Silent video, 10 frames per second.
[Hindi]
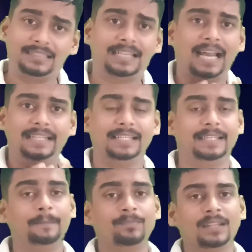दिखाई
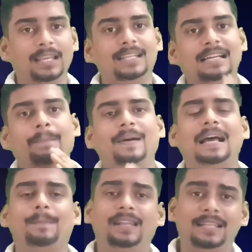देगी एग्ज़ाम्पल
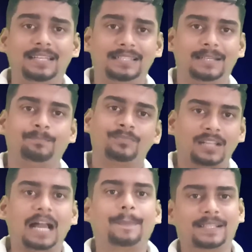आप ले लीजिए
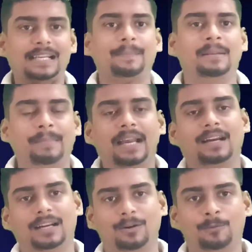आपके सामने मैं
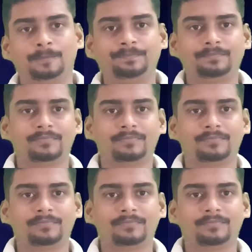खड़ा हूँ